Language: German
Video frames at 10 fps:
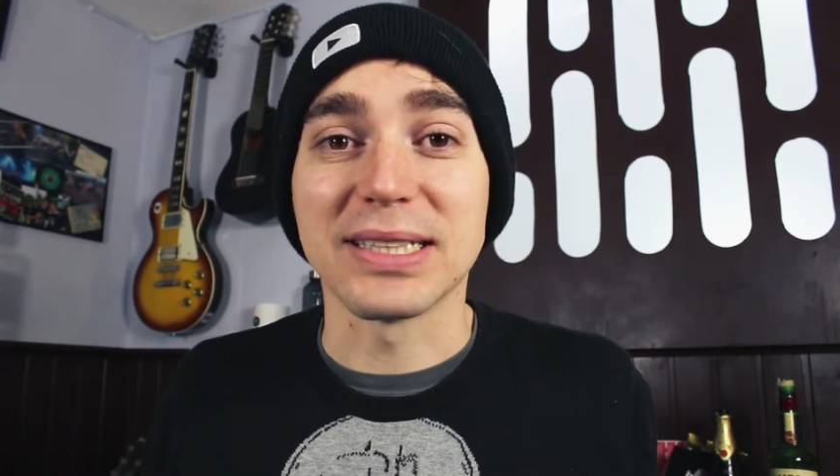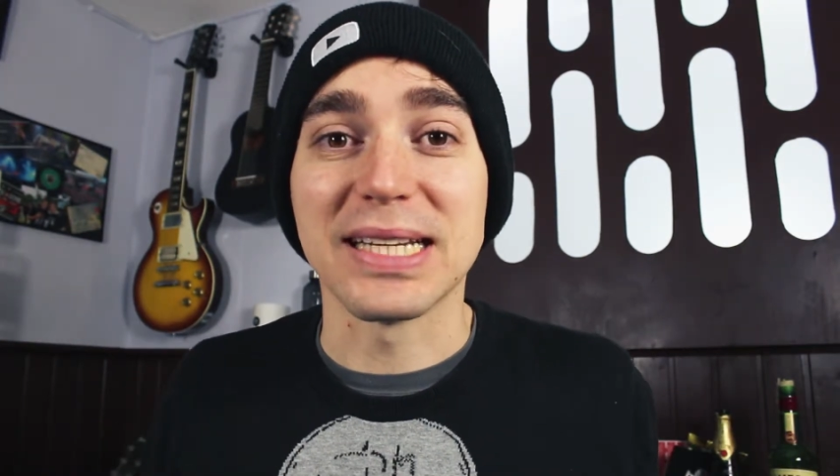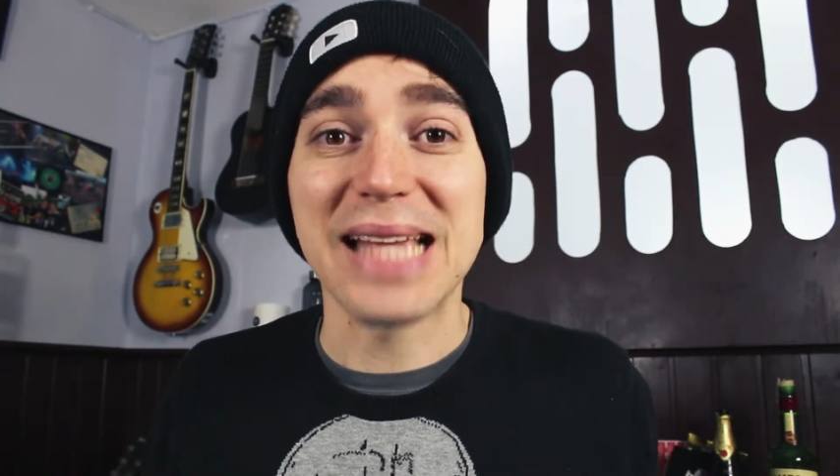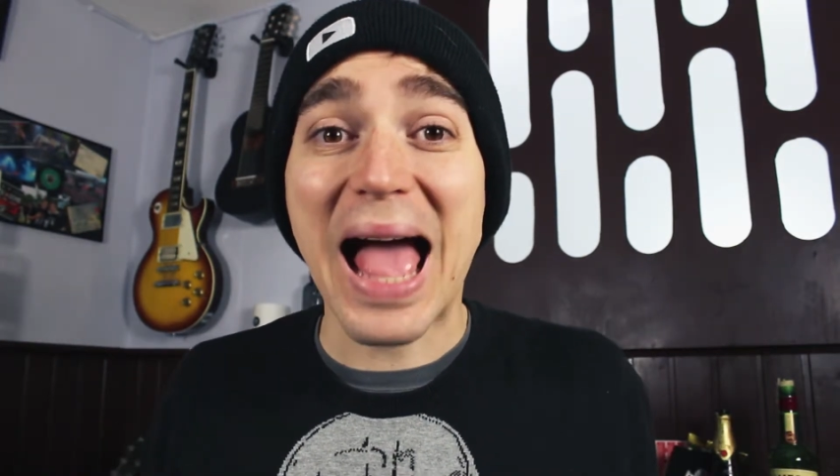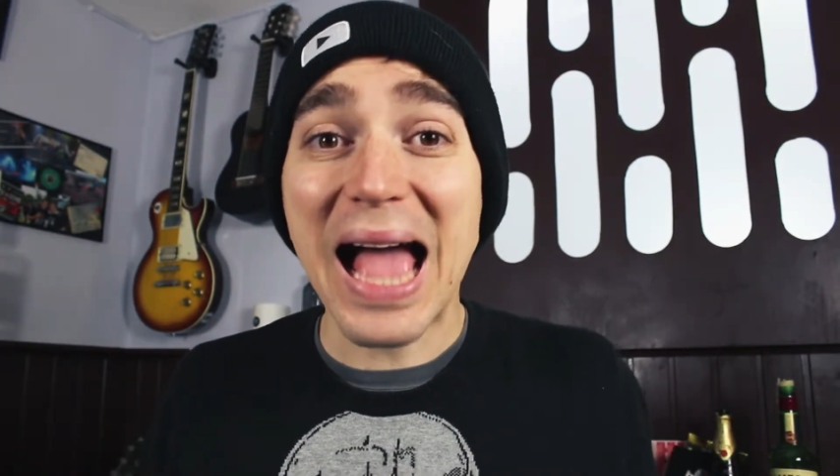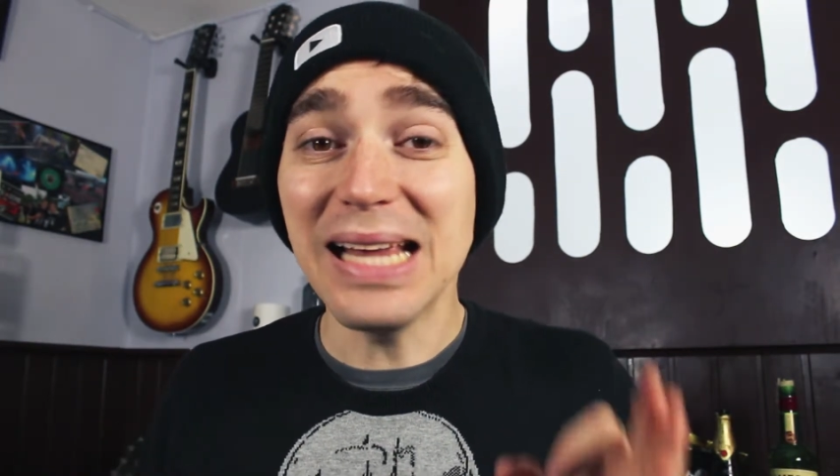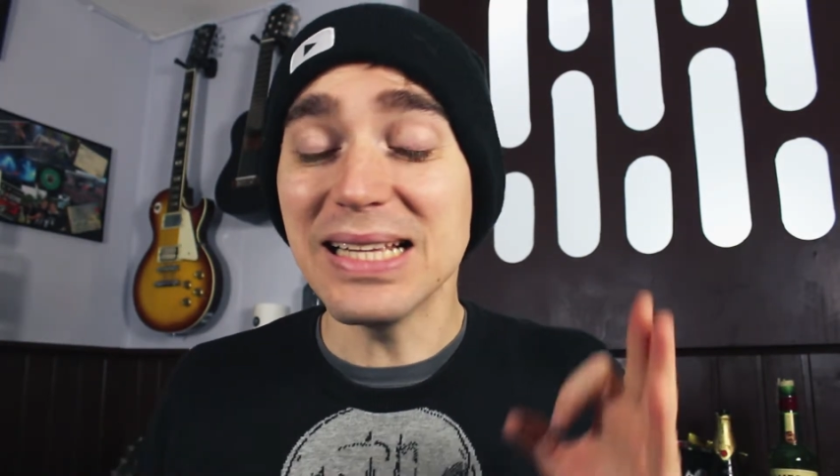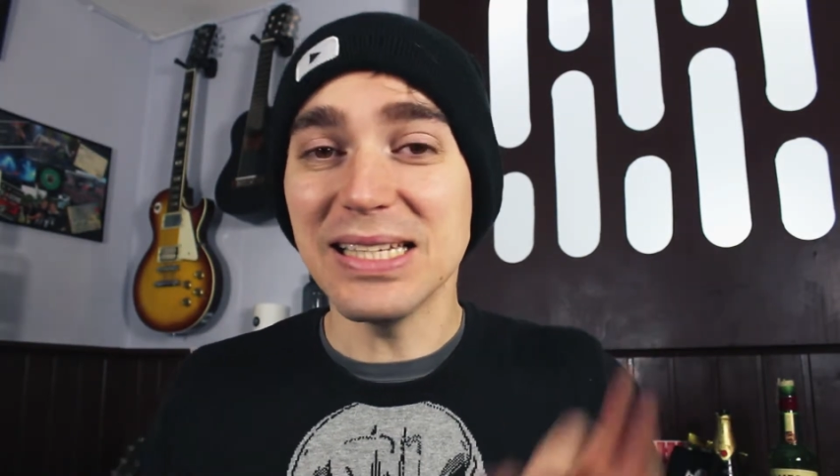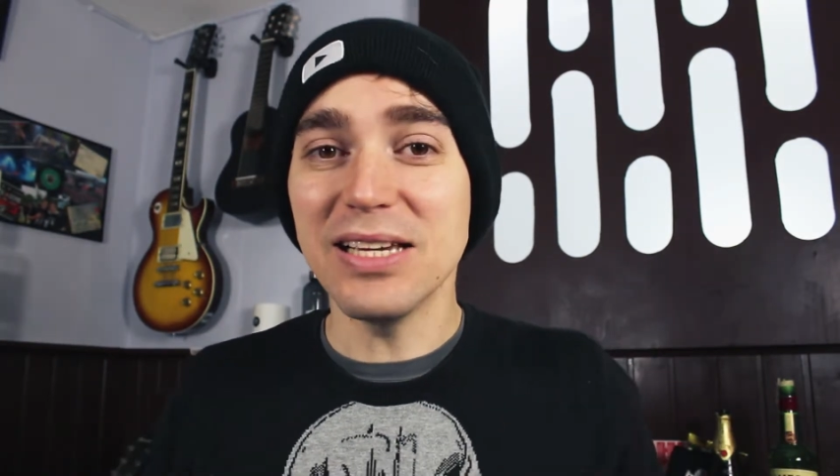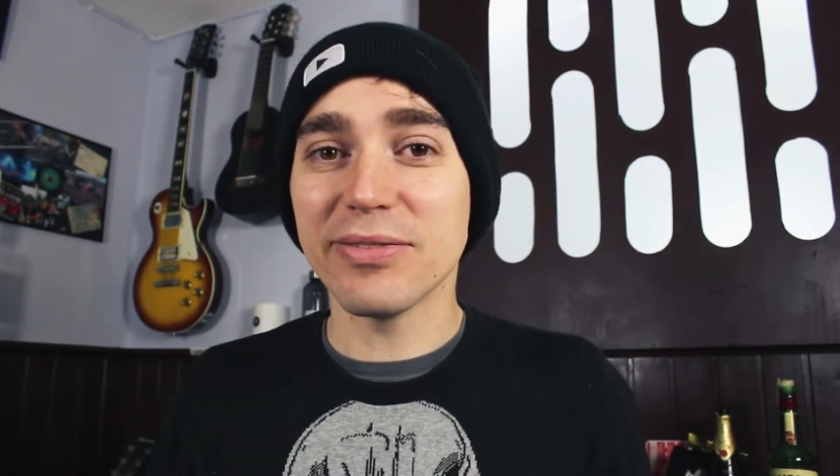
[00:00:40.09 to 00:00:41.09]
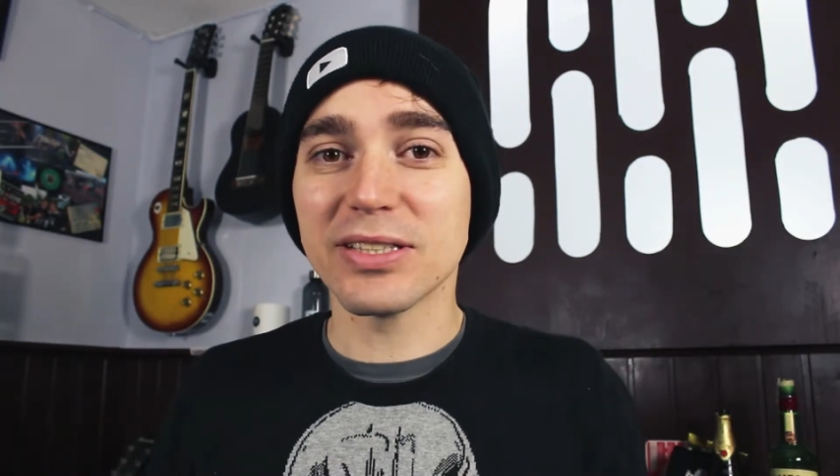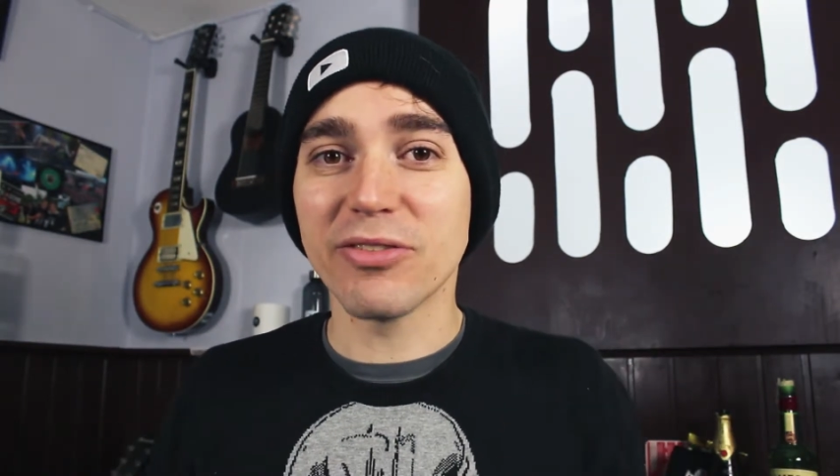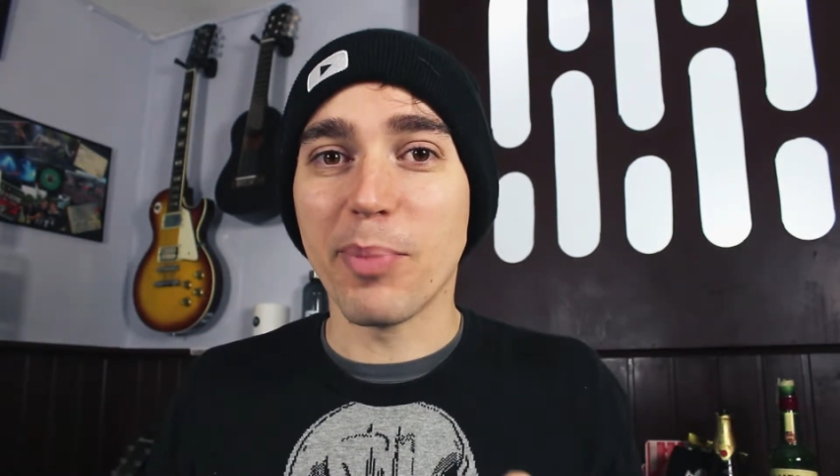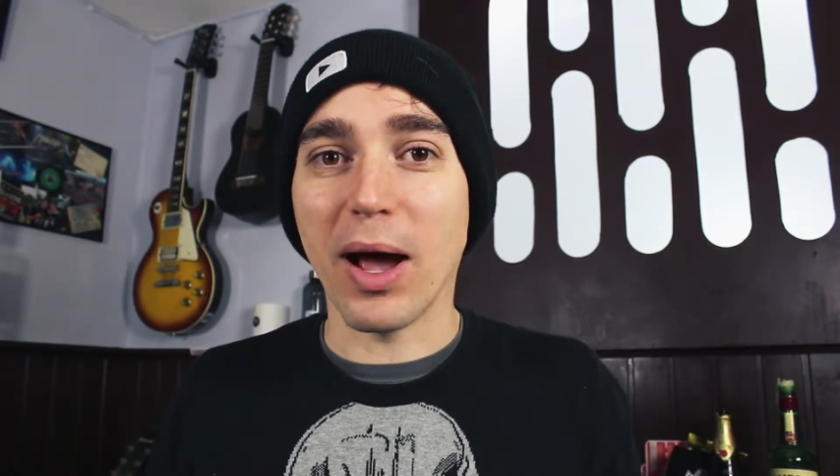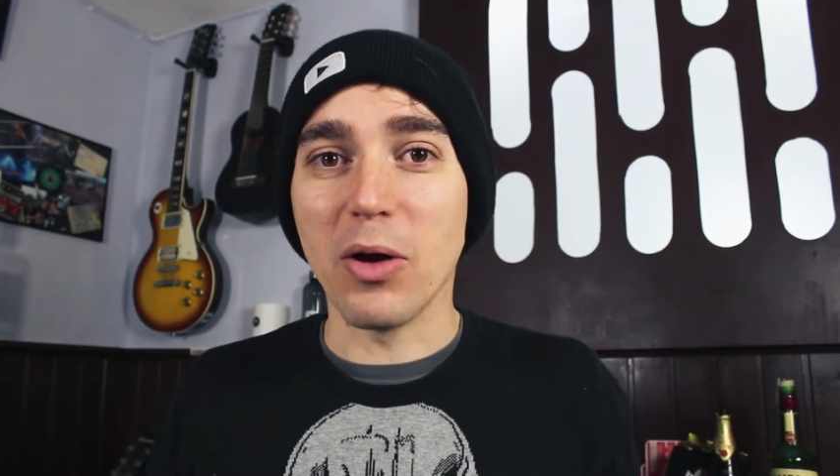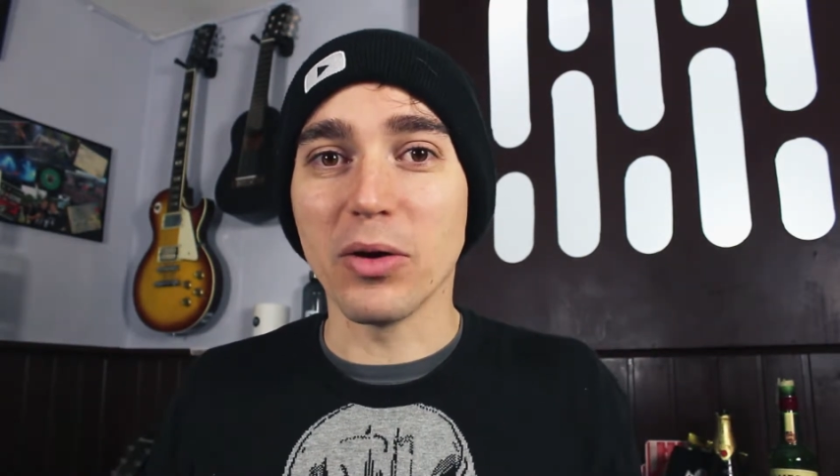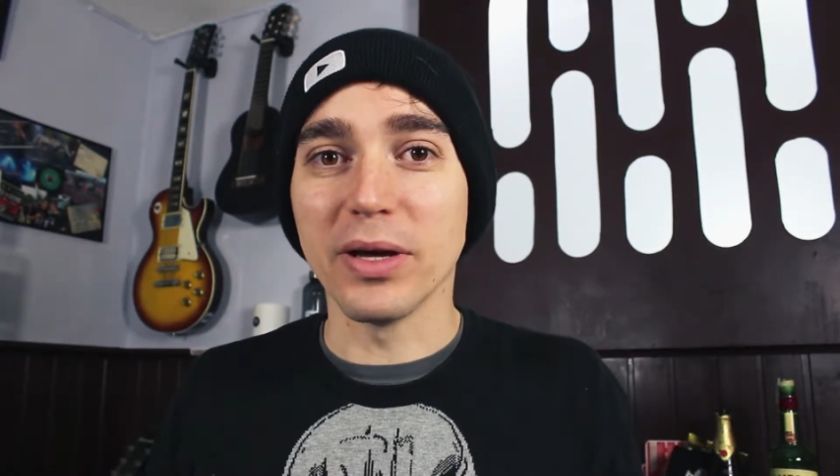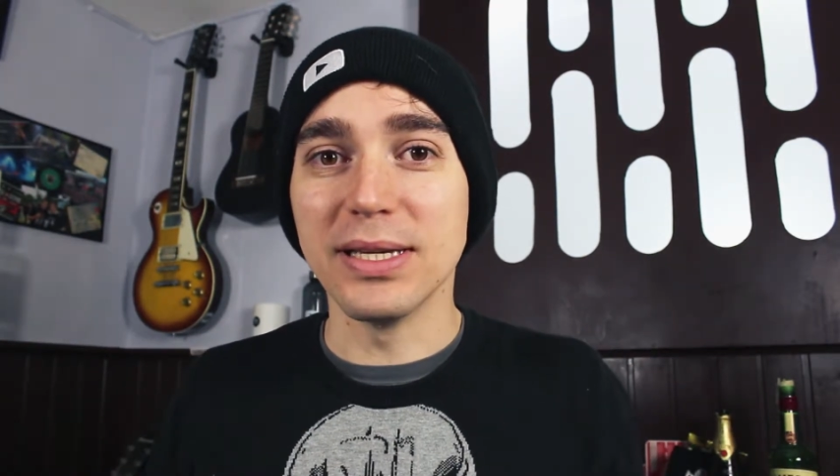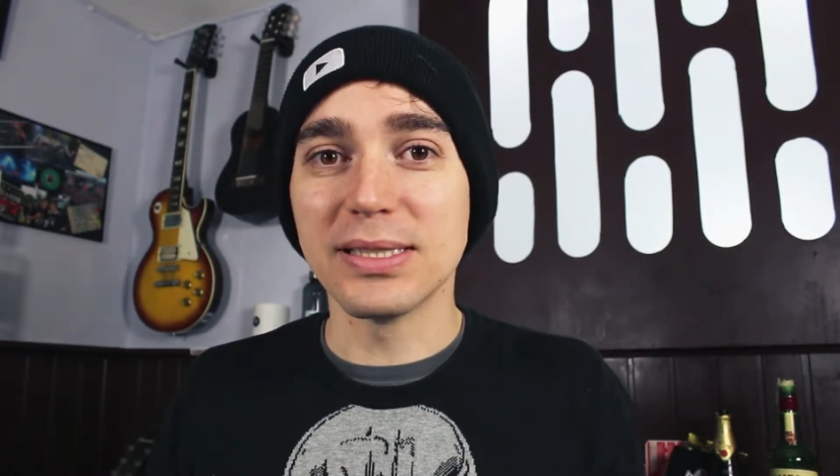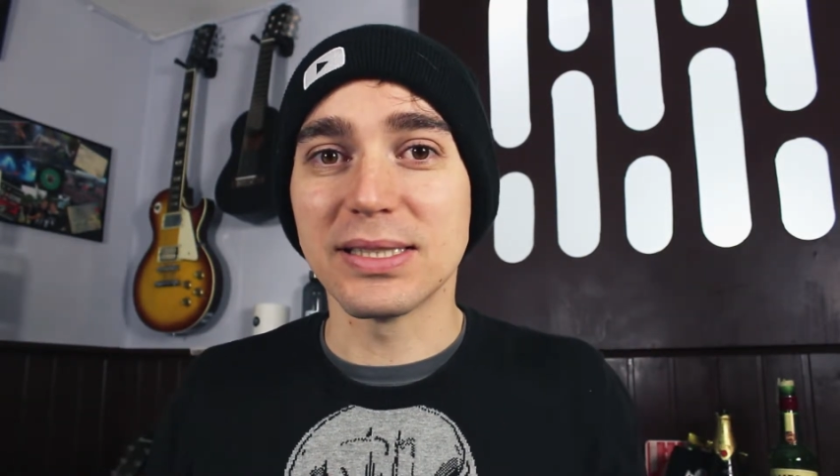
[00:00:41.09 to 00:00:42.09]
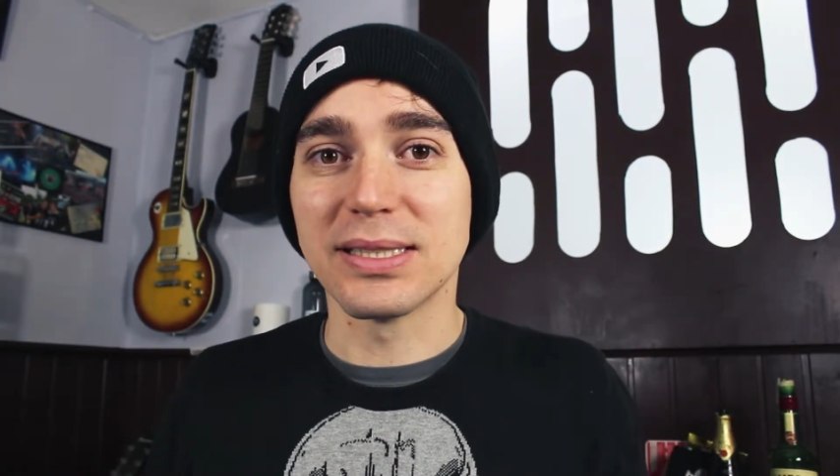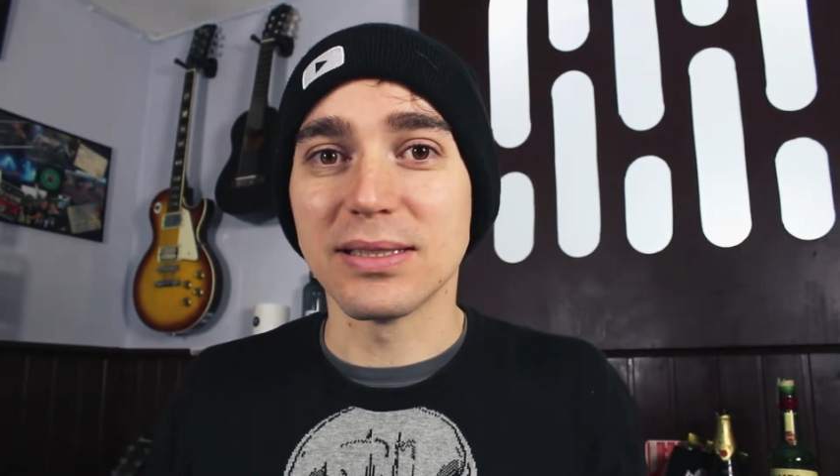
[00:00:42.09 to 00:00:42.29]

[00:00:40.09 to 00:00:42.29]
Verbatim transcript: Das einzige, was wir brauchen, ist